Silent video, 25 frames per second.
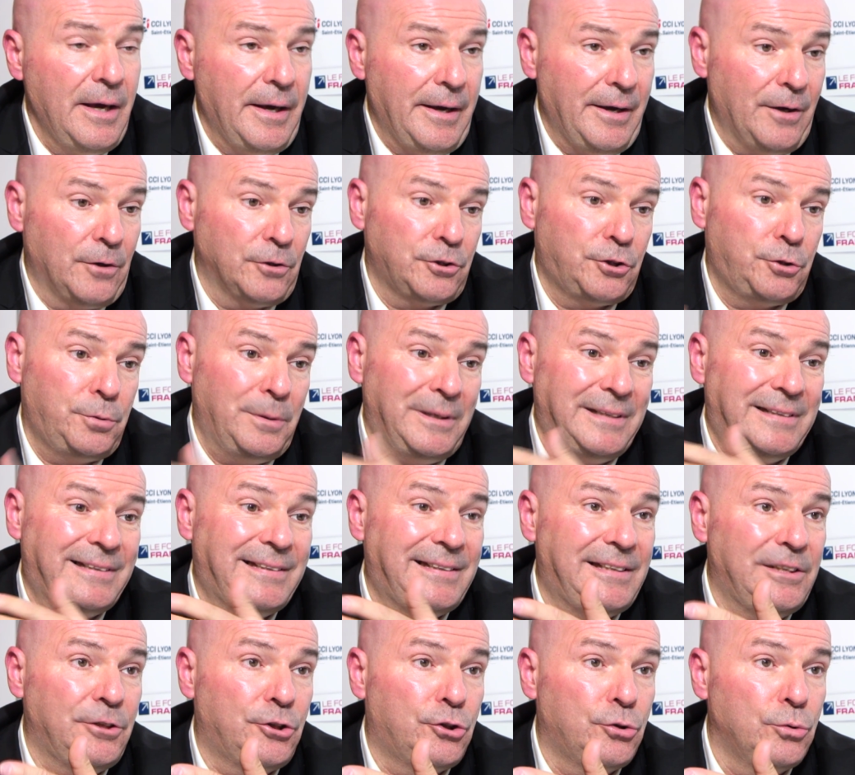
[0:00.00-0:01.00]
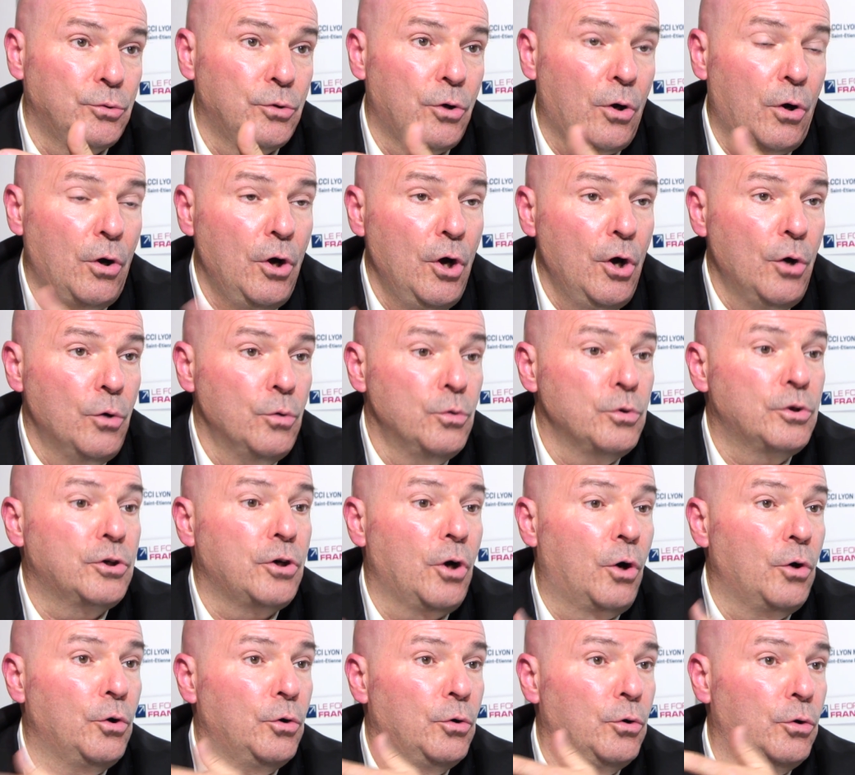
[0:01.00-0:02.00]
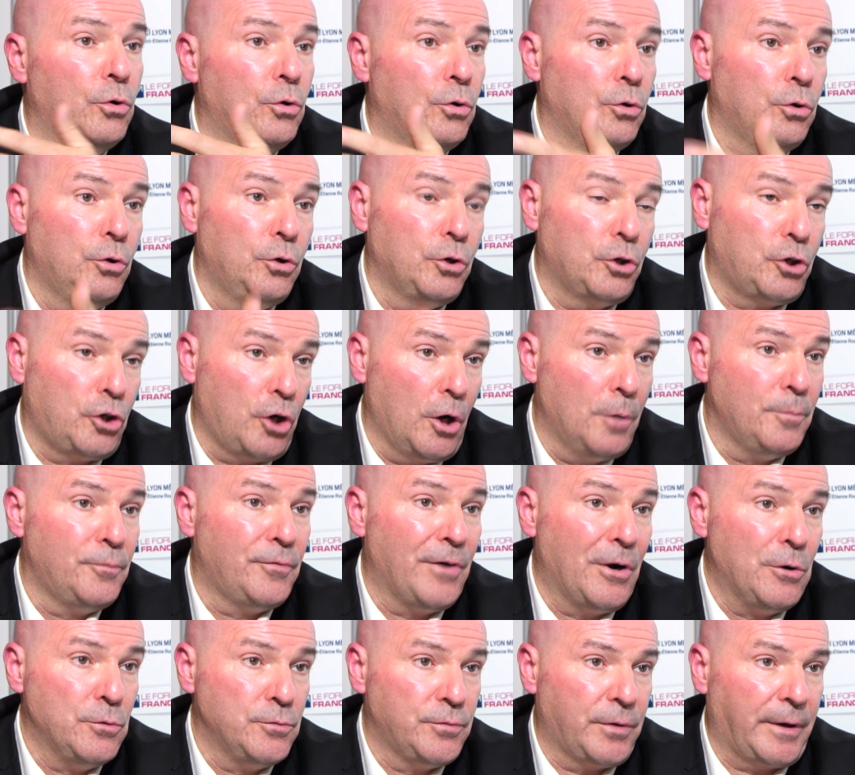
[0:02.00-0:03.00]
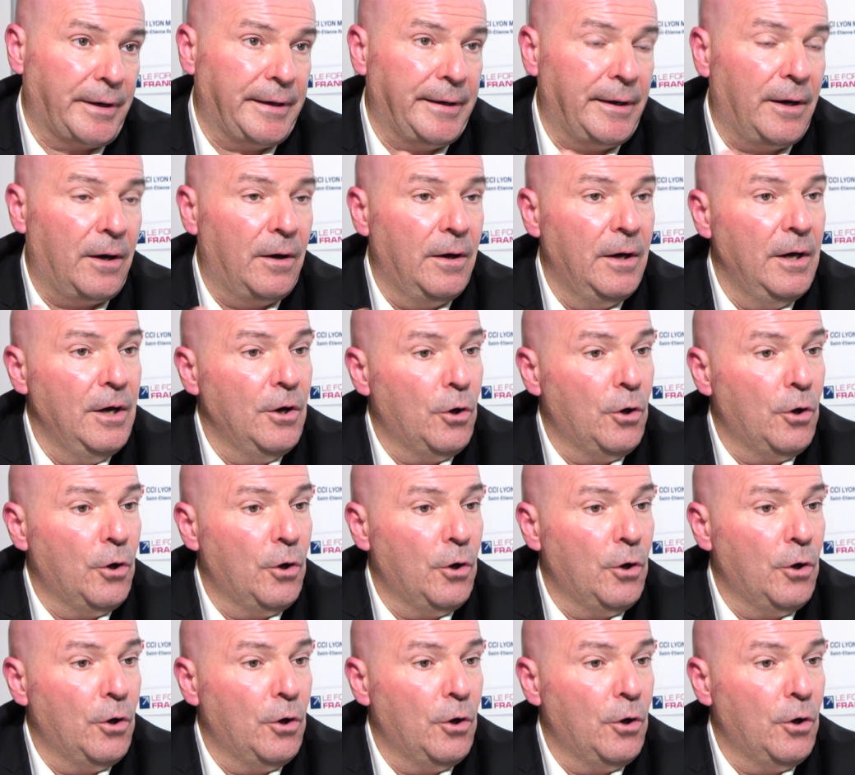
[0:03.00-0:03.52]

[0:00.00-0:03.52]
Et ensuite, six jours où quand le, club va ouvrir,